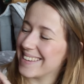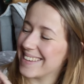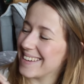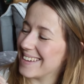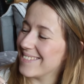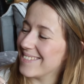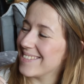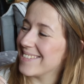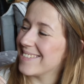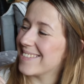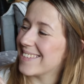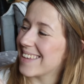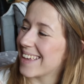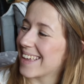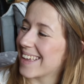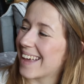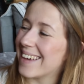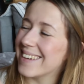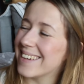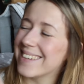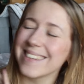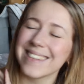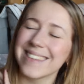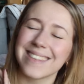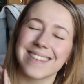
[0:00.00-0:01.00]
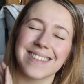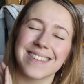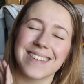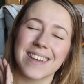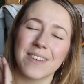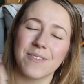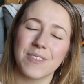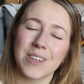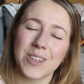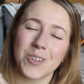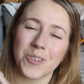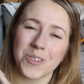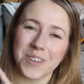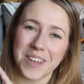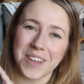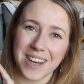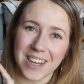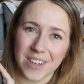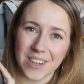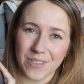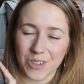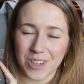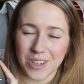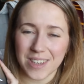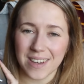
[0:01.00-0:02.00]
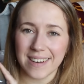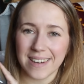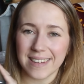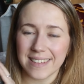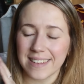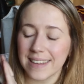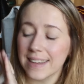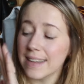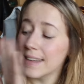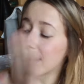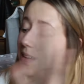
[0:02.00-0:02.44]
c'est une saga qui est signée Victoria Aveyard,